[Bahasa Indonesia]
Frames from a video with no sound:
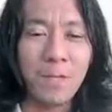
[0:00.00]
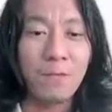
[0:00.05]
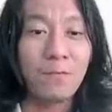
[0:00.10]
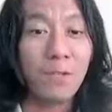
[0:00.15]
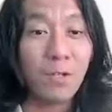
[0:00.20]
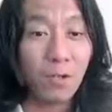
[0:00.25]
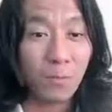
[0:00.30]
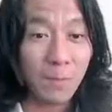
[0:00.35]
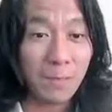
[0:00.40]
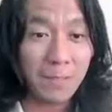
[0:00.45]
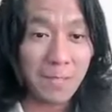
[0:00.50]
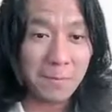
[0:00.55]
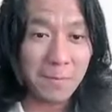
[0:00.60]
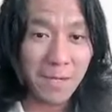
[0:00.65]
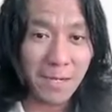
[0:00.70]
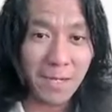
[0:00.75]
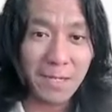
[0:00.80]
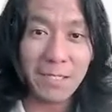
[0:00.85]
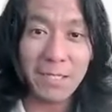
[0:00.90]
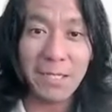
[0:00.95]
Video pertama
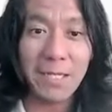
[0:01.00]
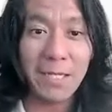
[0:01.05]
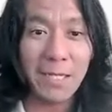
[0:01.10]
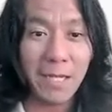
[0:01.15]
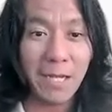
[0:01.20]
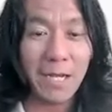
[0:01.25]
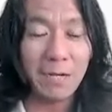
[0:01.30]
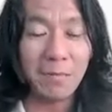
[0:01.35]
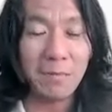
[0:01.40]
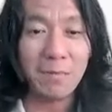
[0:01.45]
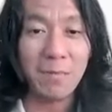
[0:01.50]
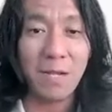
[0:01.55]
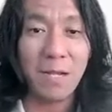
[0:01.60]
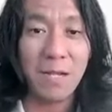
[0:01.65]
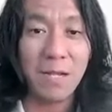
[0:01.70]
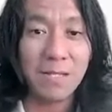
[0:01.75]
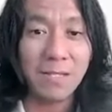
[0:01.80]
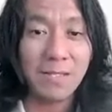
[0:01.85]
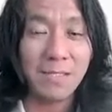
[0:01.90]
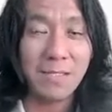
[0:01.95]
kali ini kita akan
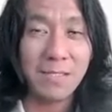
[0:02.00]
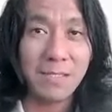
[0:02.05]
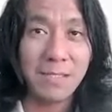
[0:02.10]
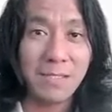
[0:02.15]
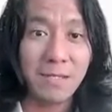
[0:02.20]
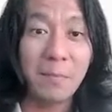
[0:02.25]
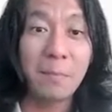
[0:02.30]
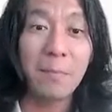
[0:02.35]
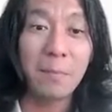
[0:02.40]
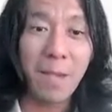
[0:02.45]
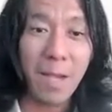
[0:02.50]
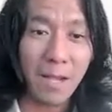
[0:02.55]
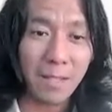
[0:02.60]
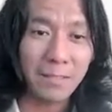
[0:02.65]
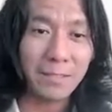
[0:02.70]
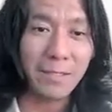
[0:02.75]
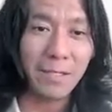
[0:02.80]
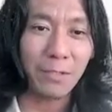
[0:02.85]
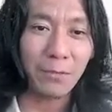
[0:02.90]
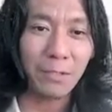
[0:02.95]
membahas
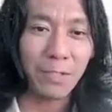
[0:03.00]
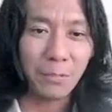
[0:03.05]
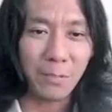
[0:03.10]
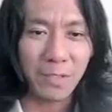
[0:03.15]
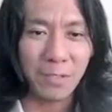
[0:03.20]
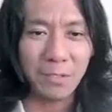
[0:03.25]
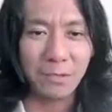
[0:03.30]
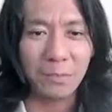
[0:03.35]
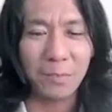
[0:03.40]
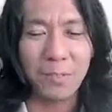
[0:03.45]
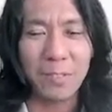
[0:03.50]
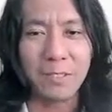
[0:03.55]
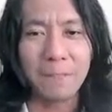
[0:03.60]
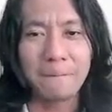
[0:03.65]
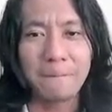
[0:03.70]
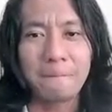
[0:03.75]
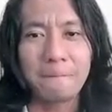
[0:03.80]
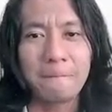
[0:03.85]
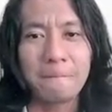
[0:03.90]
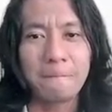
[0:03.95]
arsitektur peer-to-peer.
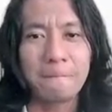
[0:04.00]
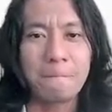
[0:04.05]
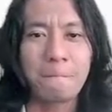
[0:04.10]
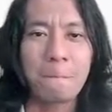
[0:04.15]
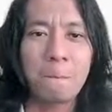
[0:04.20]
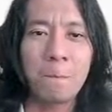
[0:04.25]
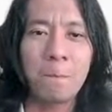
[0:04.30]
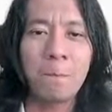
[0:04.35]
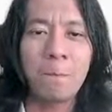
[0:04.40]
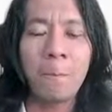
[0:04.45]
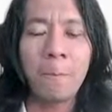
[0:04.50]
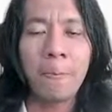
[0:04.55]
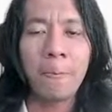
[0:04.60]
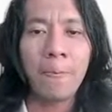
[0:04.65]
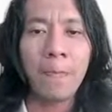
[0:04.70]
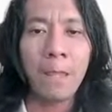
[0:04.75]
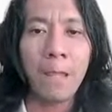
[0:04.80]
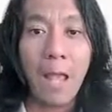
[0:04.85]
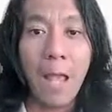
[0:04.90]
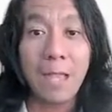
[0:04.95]

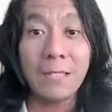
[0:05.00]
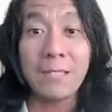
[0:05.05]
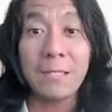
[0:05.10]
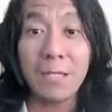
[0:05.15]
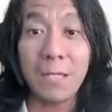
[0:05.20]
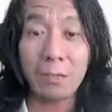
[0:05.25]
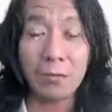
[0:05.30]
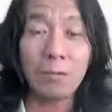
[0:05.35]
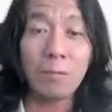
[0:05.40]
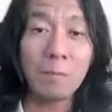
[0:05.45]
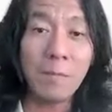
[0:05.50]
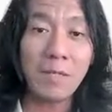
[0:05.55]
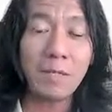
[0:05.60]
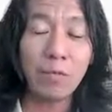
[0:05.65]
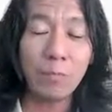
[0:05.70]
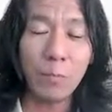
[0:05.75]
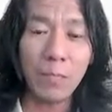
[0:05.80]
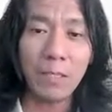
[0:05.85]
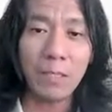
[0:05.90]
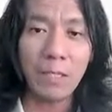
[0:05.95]
Arsitektur
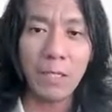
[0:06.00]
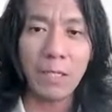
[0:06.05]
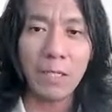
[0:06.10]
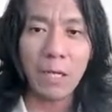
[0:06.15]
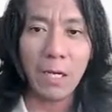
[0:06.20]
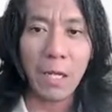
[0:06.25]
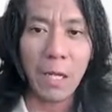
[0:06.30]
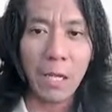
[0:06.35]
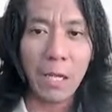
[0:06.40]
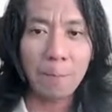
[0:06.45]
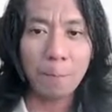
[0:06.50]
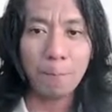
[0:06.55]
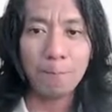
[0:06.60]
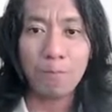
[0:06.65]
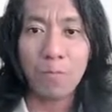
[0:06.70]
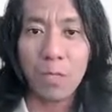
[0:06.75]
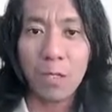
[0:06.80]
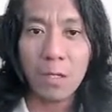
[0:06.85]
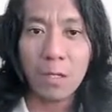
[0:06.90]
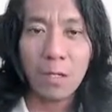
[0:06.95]
peer-to-peer ini adalah
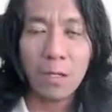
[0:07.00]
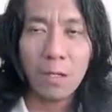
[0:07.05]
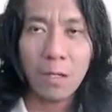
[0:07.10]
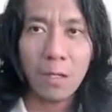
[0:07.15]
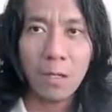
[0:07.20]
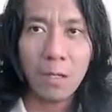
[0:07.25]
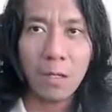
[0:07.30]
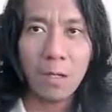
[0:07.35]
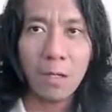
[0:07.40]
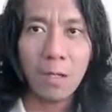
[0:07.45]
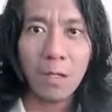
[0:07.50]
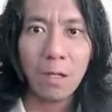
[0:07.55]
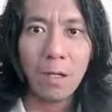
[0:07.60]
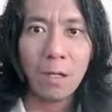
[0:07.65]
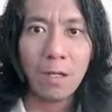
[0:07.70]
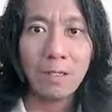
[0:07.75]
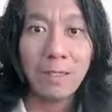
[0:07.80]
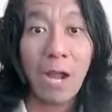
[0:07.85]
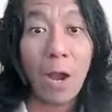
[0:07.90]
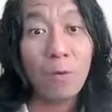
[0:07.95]
uh,
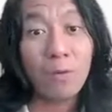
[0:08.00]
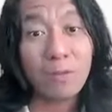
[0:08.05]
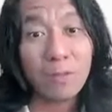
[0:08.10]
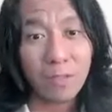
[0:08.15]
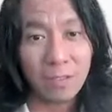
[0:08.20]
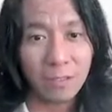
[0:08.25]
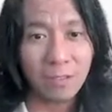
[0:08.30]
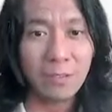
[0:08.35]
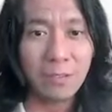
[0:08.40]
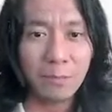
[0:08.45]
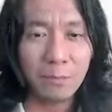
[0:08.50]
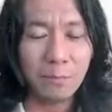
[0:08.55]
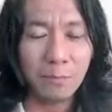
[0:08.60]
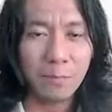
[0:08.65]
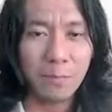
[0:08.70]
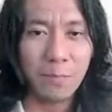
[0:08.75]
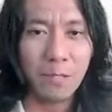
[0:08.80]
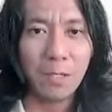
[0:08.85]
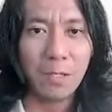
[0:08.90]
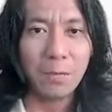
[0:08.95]
counter
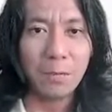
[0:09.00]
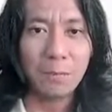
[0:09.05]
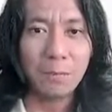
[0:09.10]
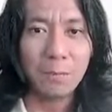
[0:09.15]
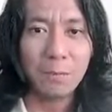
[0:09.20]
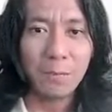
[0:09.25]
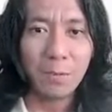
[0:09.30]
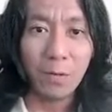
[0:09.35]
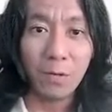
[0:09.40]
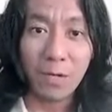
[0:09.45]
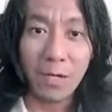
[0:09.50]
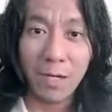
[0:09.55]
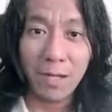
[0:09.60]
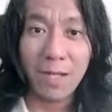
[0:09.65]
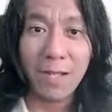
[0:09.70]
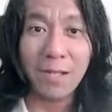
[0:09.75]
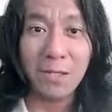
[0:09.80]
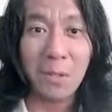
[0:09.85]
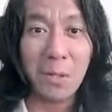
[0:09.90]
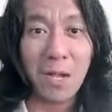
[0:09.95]
uh, produk
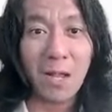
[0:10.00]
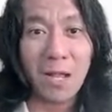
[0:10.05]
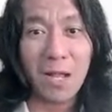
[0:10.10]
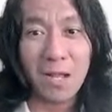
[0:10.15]
atau